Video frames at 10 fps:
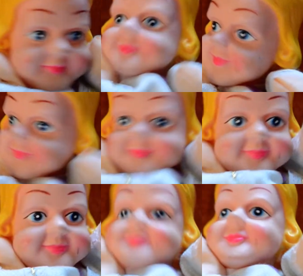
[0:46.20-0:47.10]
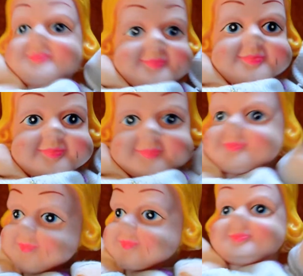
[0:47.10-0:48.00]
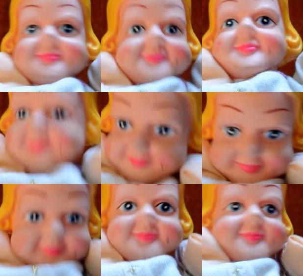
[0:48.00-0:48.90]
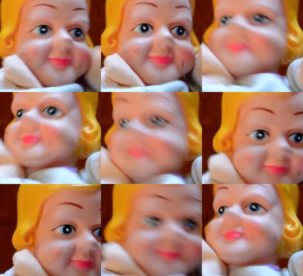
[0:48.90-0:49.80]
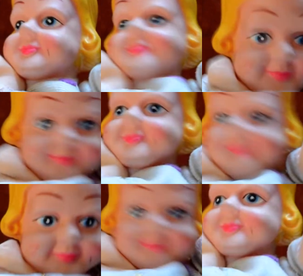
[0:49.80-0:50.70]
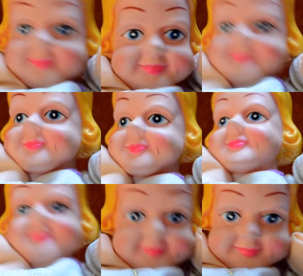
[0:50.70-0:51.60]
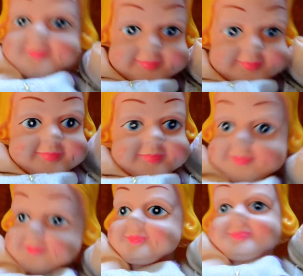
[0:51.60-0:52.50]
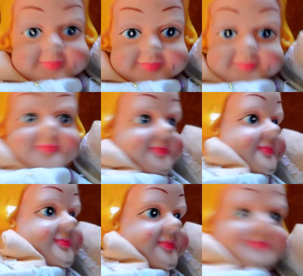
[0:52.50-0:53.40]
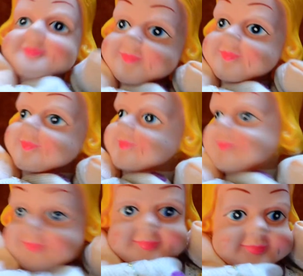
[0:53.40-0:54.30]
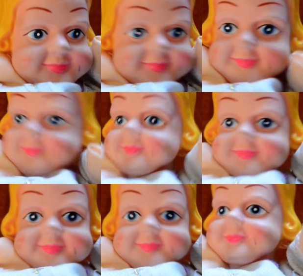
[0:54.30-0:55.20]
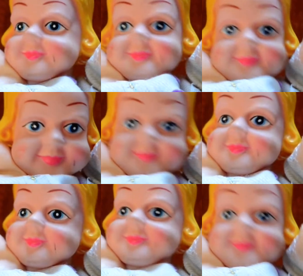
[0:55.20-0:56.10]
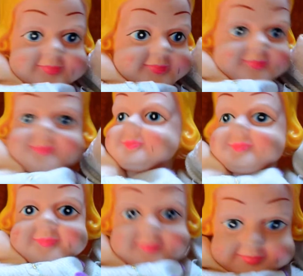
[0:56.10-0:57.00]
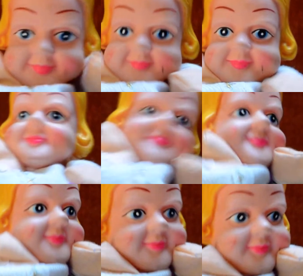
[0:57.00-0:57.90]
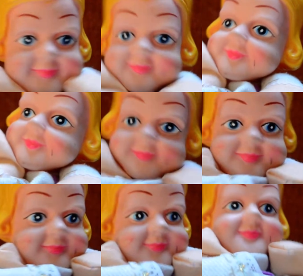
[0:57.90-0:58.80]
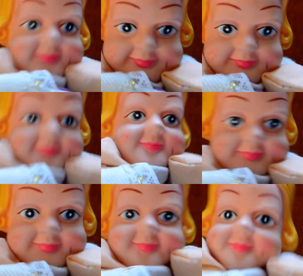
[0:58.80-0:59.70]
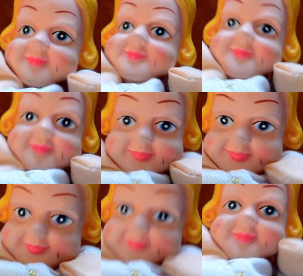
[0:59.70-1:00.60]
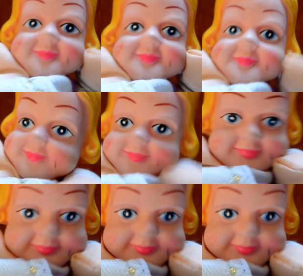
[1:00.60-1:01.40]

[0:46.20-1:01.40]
das Geschenk, das hat er noch verpackt, also nicht richtig verpackt. Er hat da einen Teppich drüber gelegt und hat gesagt, ja, das Geschenk, das war die ganze Zeit auf dem Dachboden und vielleicht